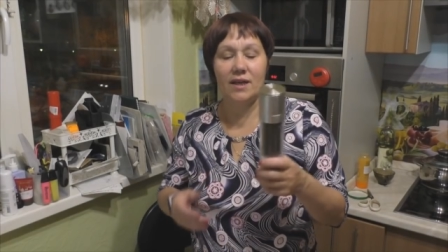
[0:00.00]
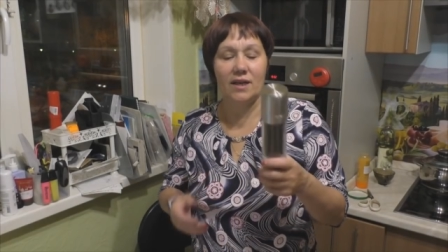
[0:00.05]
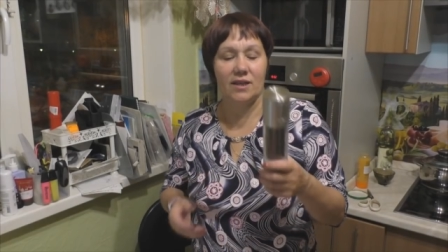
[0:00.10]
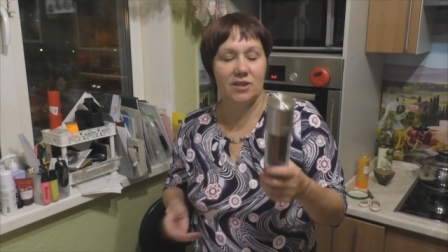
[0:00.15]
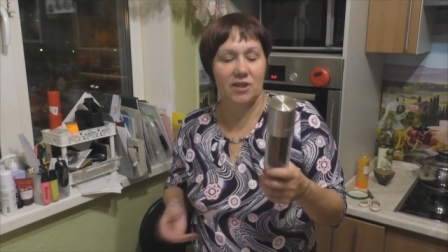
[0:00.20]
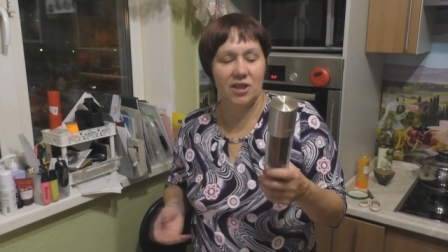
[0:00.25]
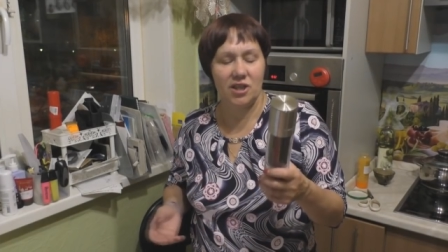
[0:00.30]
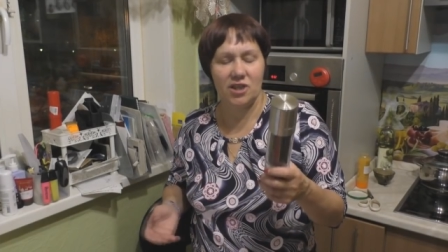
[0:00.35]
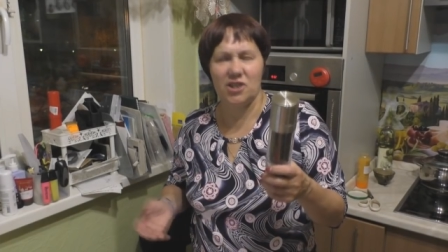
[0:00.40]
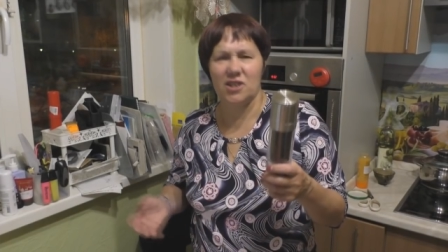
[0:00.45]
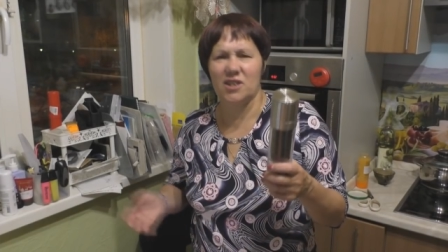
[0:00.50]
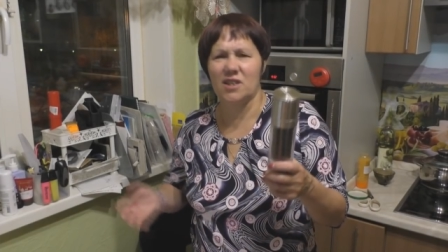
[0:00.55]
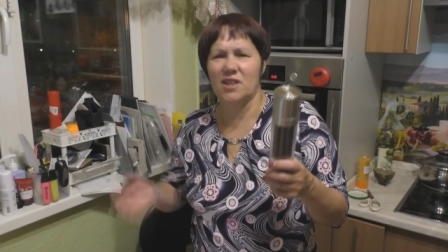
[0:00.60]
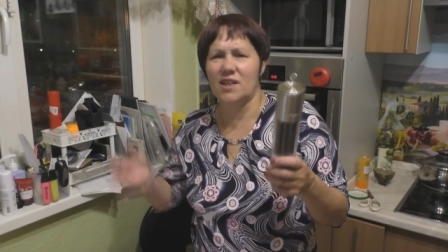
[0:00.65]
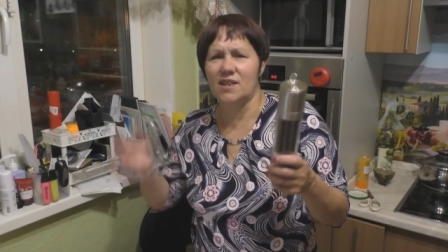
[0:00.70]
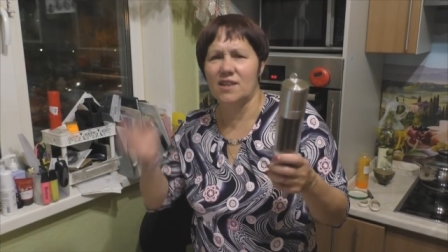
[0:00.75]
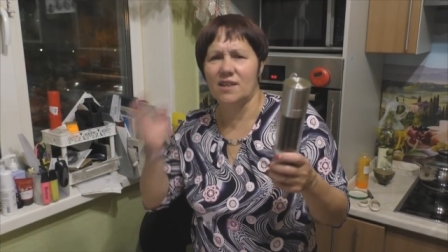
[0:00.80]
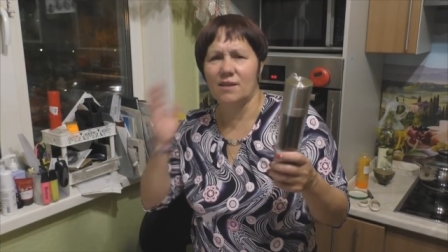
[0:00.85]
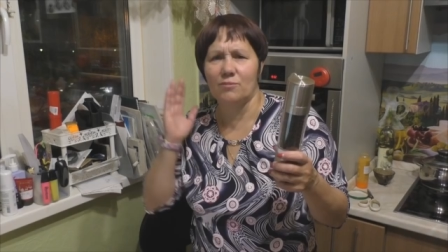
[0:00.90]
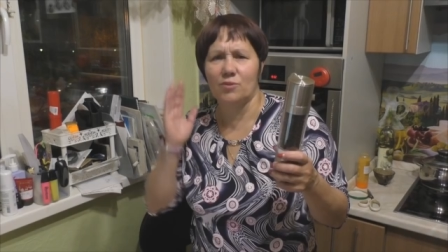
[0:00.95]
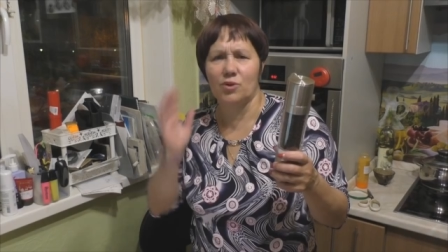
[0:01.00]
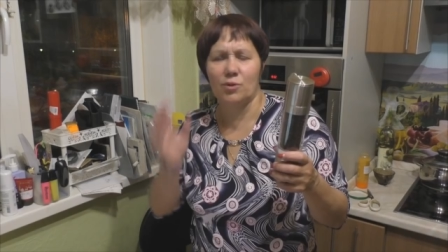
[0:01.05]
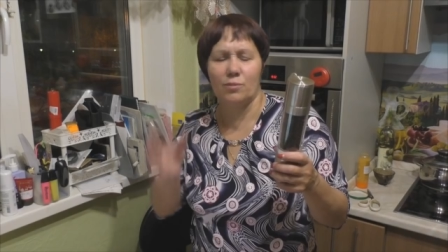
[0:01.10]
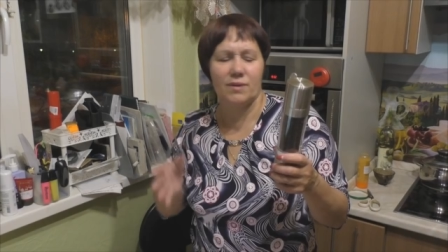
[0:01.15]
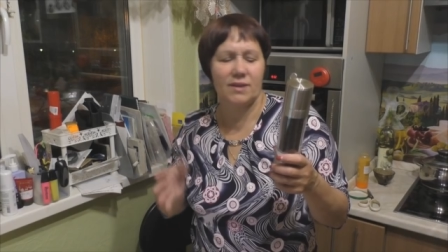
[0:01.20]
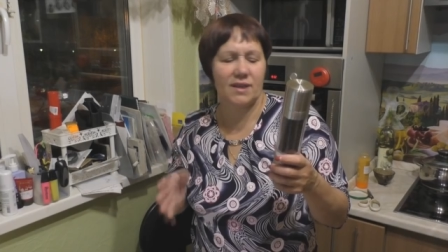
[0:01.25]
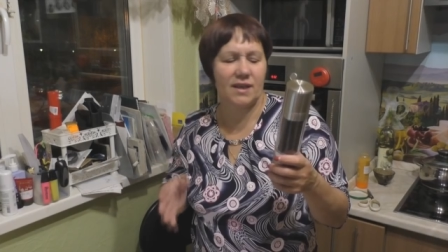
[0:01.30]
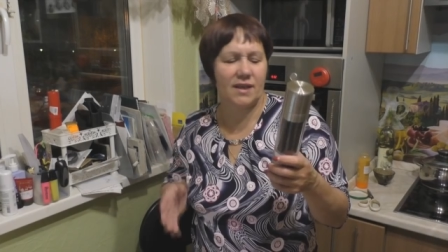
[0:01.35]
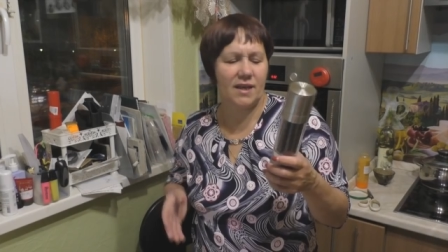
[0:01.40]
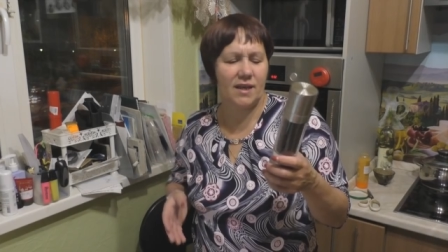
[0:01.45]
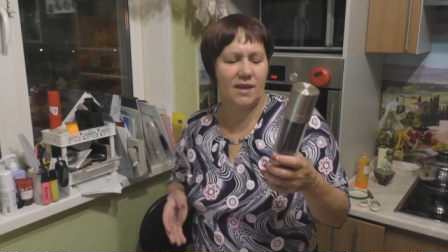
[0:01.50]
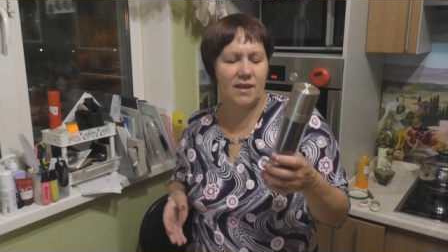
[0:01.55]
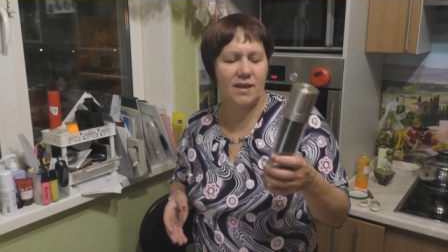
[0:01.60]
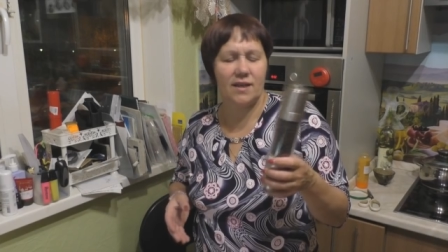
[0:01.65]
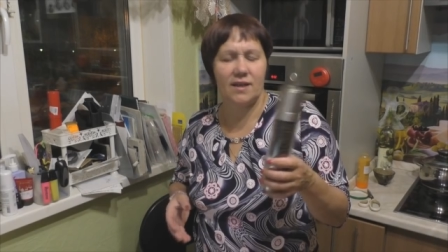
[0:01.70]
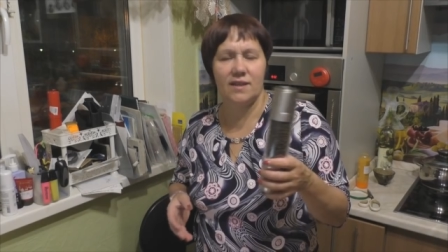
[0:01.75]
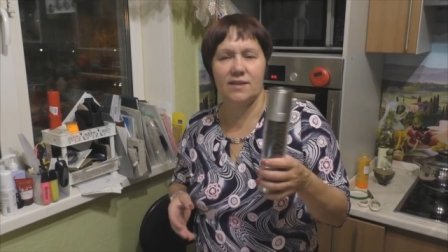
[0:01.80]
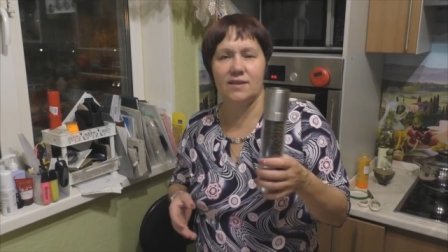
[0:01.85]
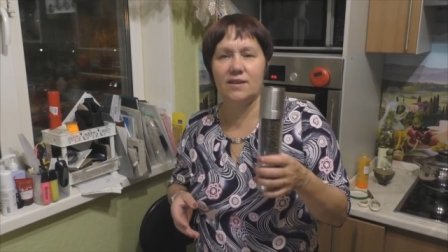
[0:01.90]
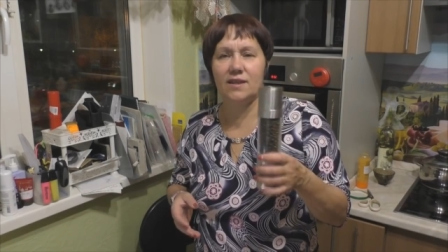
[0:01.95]
электрическая, там то батарейки
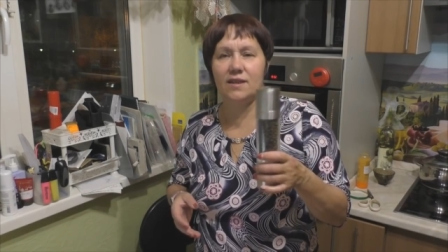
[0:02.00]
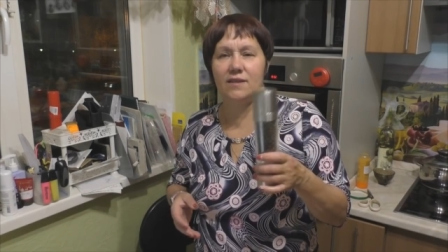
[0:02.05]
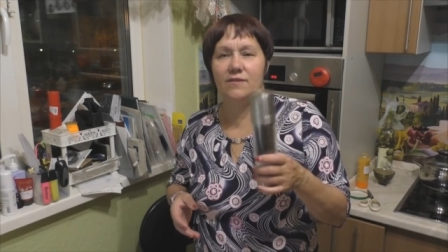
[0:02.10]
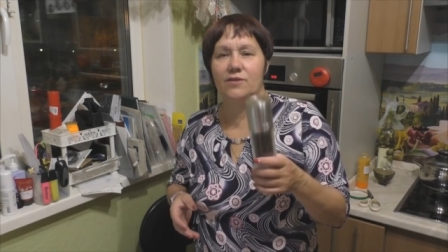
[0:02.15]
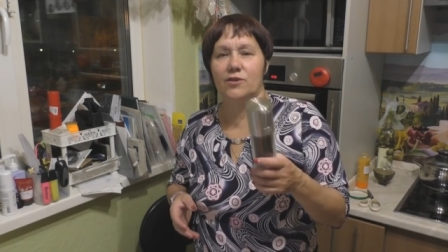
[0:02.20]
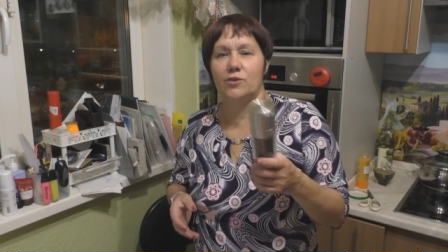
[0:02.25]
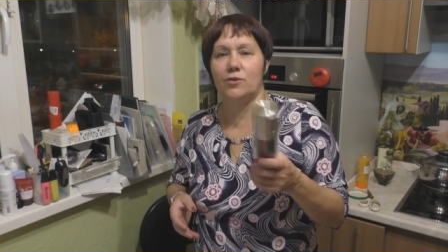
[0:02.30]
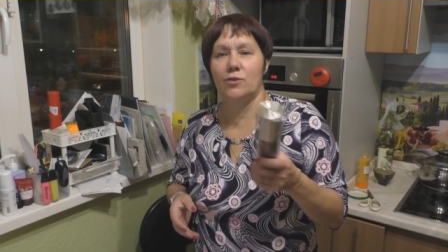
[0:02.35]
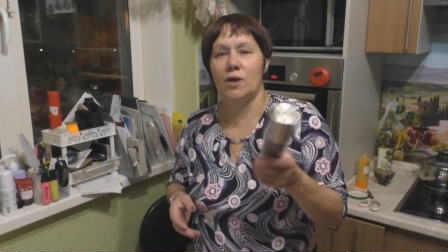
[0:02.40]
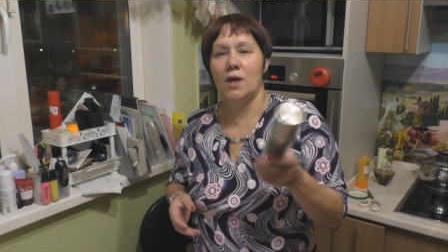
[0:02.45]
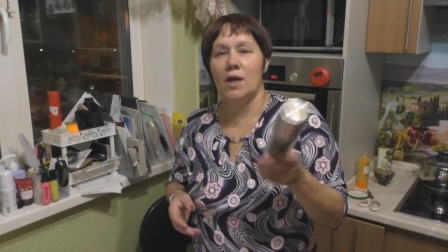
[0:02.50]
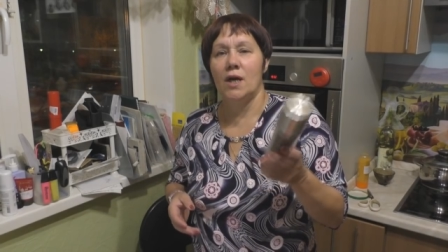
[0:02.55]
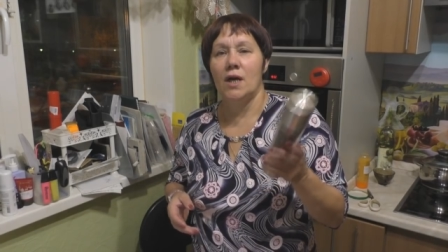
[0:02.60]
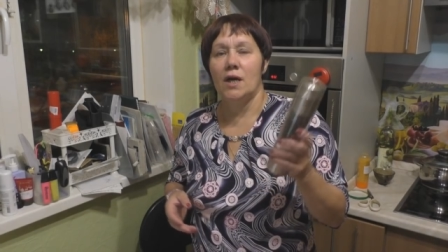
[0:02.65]
летели, все.